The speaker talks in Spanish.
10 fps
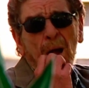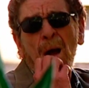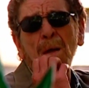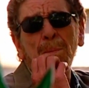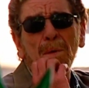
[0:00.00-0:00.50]

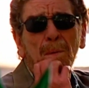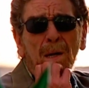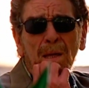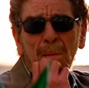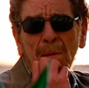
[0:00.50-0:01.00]
Ay, pero
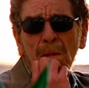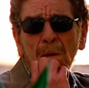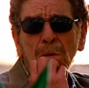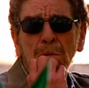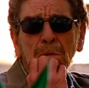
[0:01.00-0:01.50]
válgame
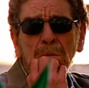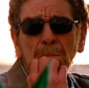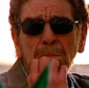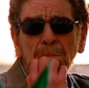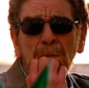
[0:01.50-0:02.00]
Dios.
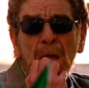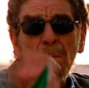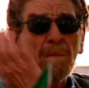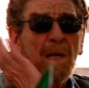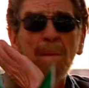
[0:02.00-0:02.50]

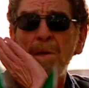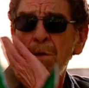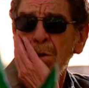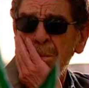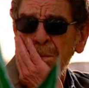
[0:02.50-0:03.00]
Dígame
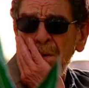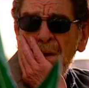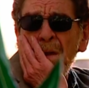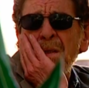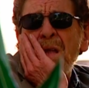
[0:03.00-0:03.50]
yo,
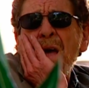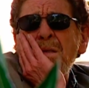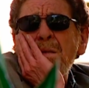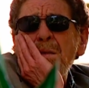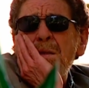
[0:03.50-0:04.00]

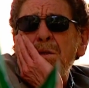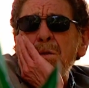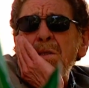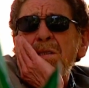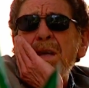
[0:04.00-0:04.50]
tanto y
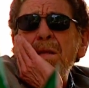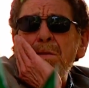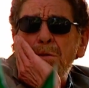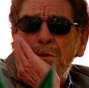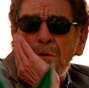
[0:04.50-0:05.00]

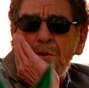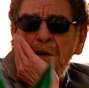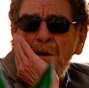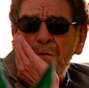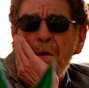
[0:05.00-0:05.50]
tanto,
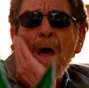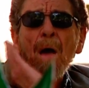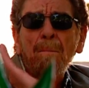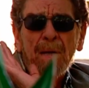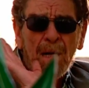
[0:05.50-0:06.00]
Chejo,
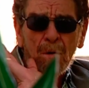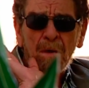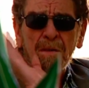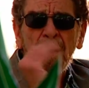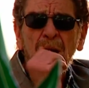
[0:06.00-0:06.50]
para ahora
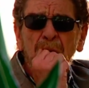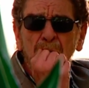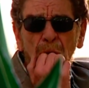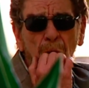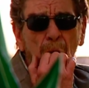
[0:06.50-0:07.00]
estar aquí
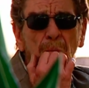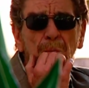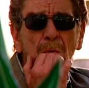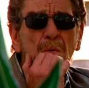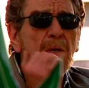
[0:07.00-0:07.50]
todo
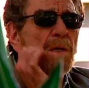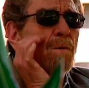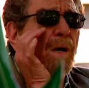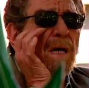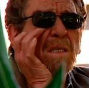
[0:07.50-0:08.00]
compungido,
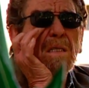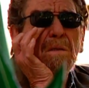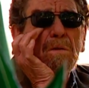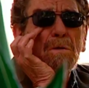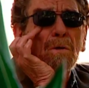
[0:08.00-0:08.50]
casi
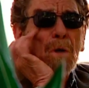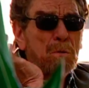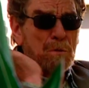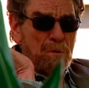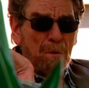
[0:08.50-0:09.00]

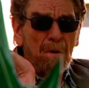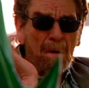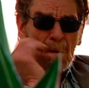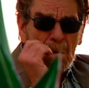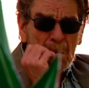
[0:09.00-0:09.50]
lloroso.
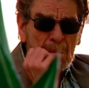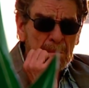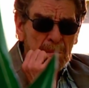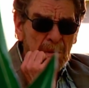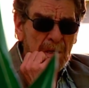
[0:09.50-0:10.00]

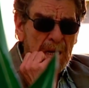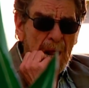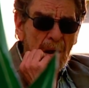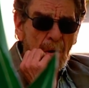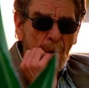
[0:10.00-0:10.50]
Que la
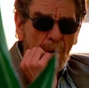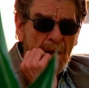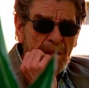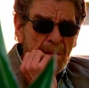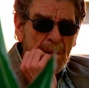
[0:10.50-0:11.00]

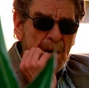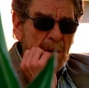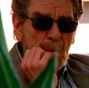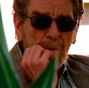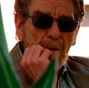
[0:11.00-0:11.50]
loca de
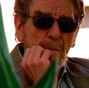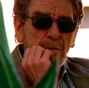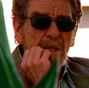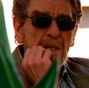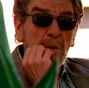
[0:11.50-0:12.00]
Margot y el
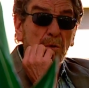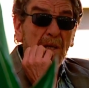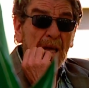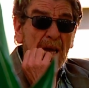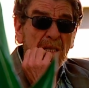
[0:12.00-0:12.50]
muchachito
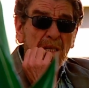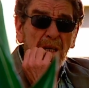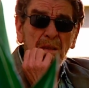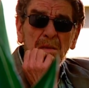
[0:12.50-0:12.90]
se casan.